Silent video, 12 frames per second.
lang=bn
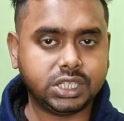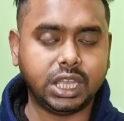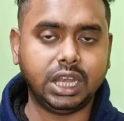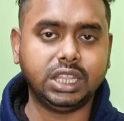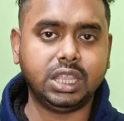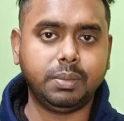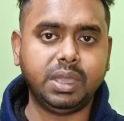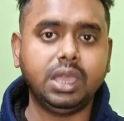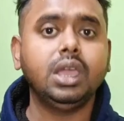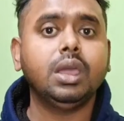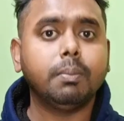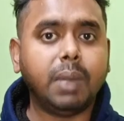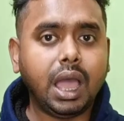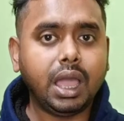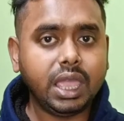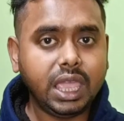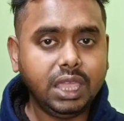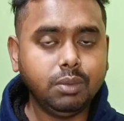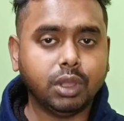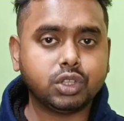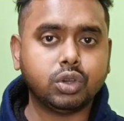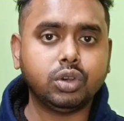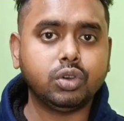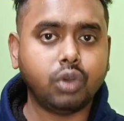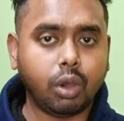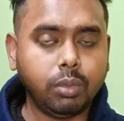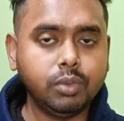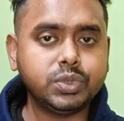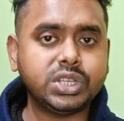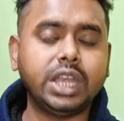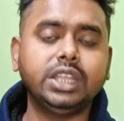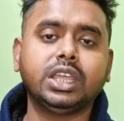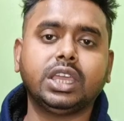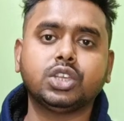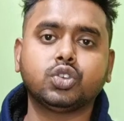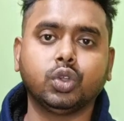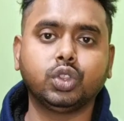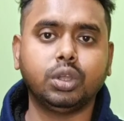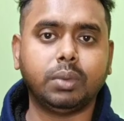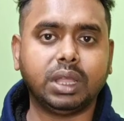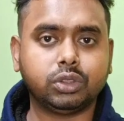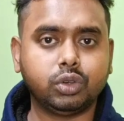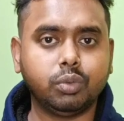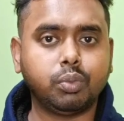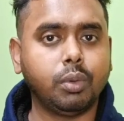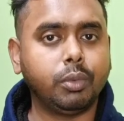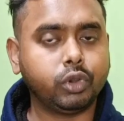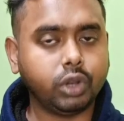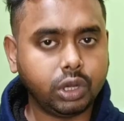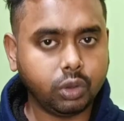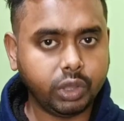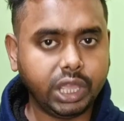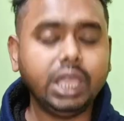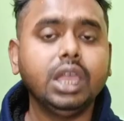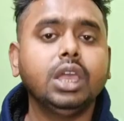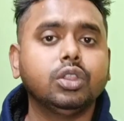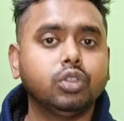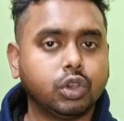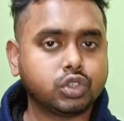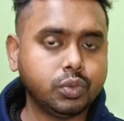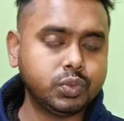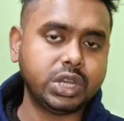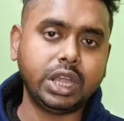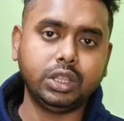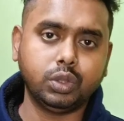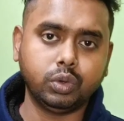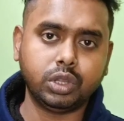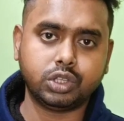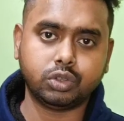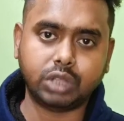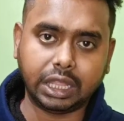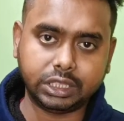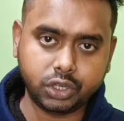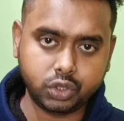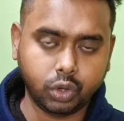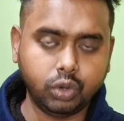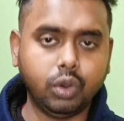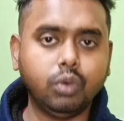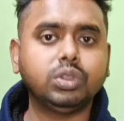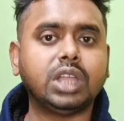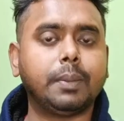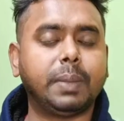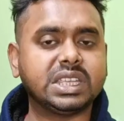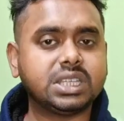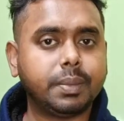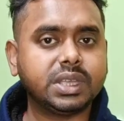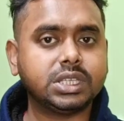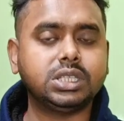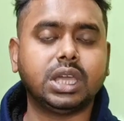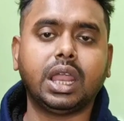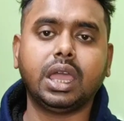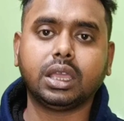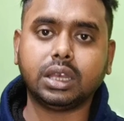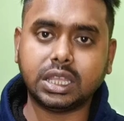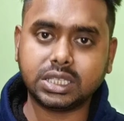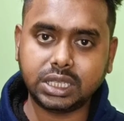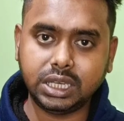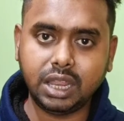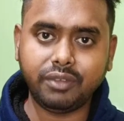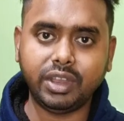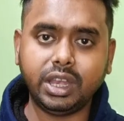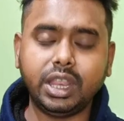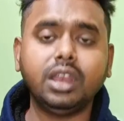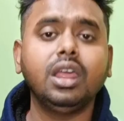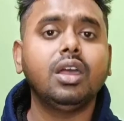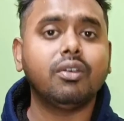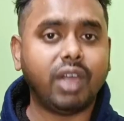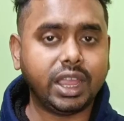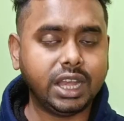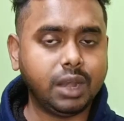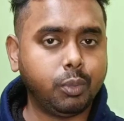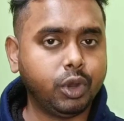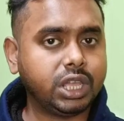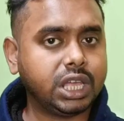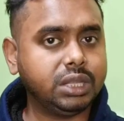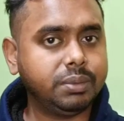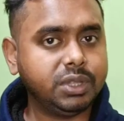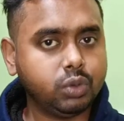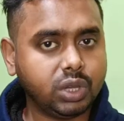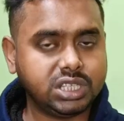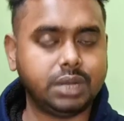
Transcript: সালে দেবে বা এই বছর নবম শ্রেণী থেকে সদ্যমাত্র প্রমোটেড হয়ে দশম শ্রেণীতে উঠেছে তাদের জন্যও তার পাশাপাশি যারা ক্লাস ইলেভেনের ফাইনাল পরীক্ষা দেবে দু